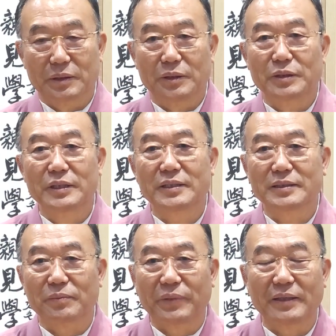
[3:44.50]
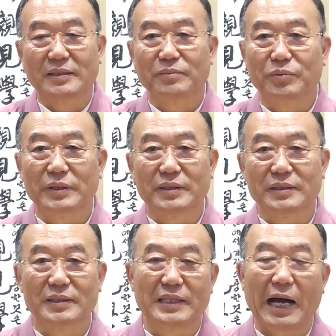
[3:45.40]
어디든지
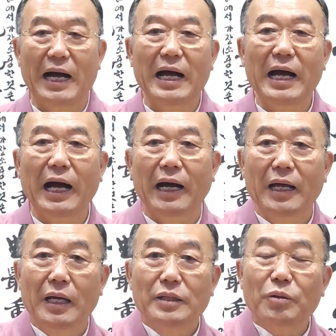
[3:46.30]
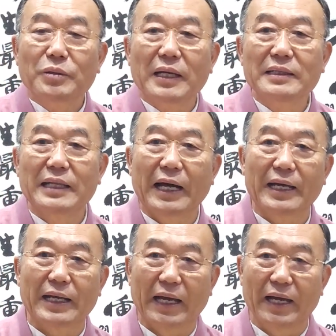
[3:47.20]
페이스북이든지 다 또 다른
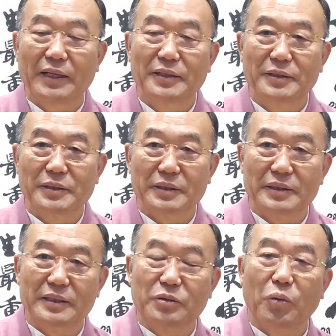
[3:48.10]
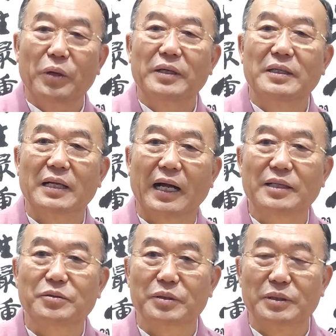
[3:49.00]
나에게 이 도행을
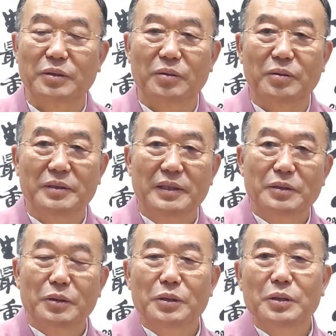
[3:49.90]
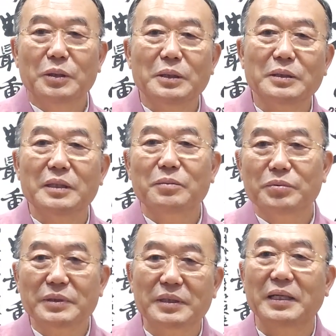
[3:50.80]
할 수 있도록 늘
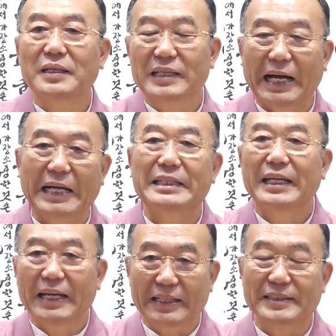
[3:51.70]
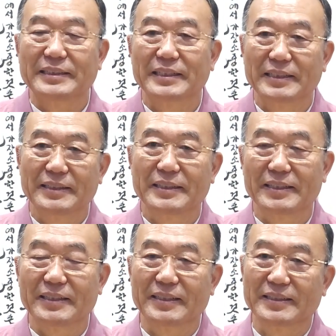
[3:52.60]
덕분 철학을 안내하는
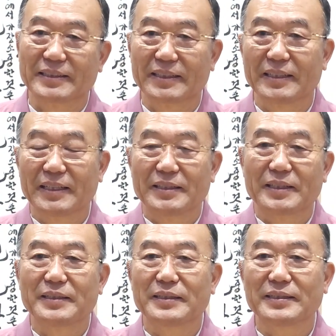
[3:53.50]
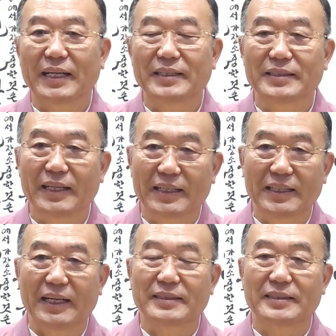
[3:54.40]
이런 것이 덕을 쌓는
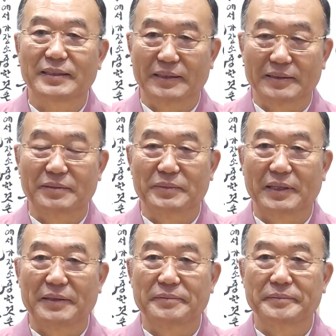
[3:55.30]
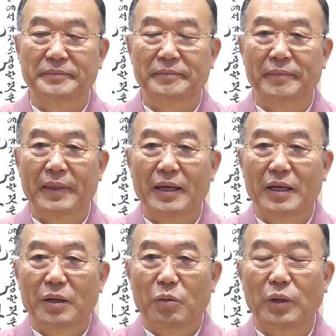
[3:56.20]
행위라서 그렇습니다.
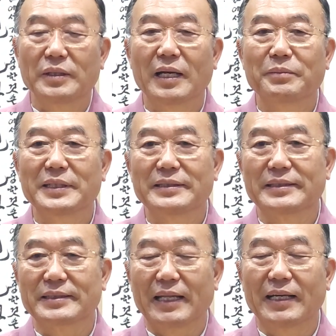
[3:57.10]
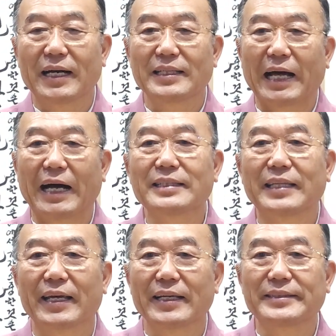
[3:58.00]
왜냐하면 내가
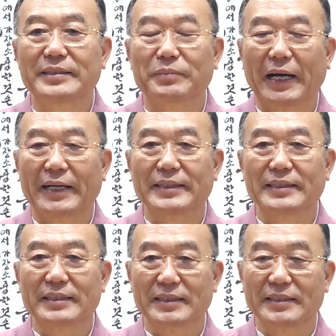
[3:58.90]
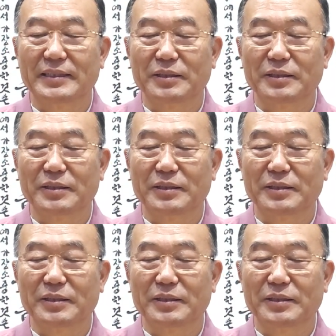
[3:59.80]
나한테 했지만 이